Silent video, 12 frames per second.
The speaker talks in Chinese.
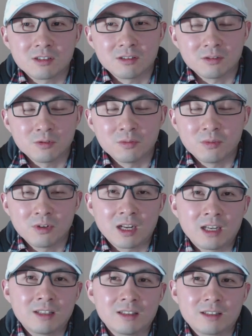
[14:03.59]
用波
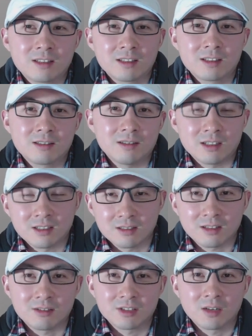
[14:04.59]
兰啊，
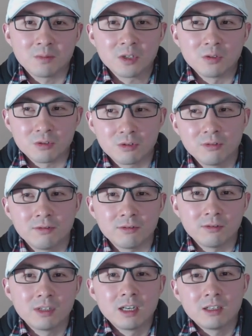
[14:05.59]
好像没有屈
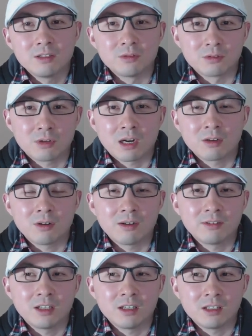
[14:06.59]
服，又抓了华
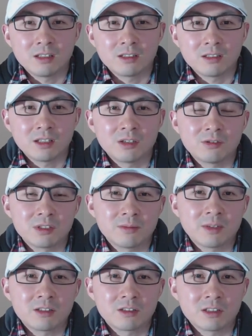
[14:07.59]
为的另一个人，那我这
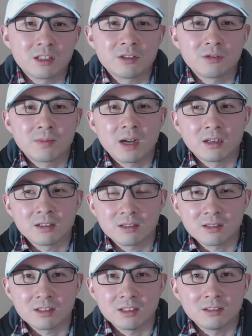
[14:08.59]
边直接就判个
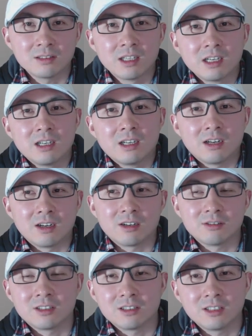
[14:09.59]
死刑啊，好
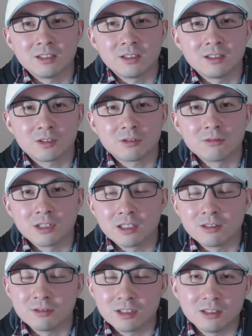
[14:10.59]
像显得出了一
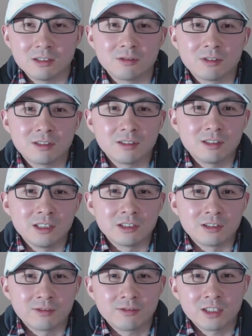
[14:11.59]
口气，或者意
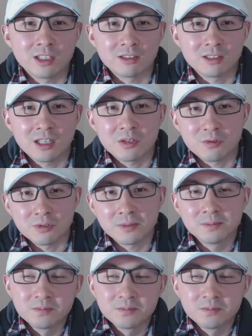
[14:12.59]
志非常坚决。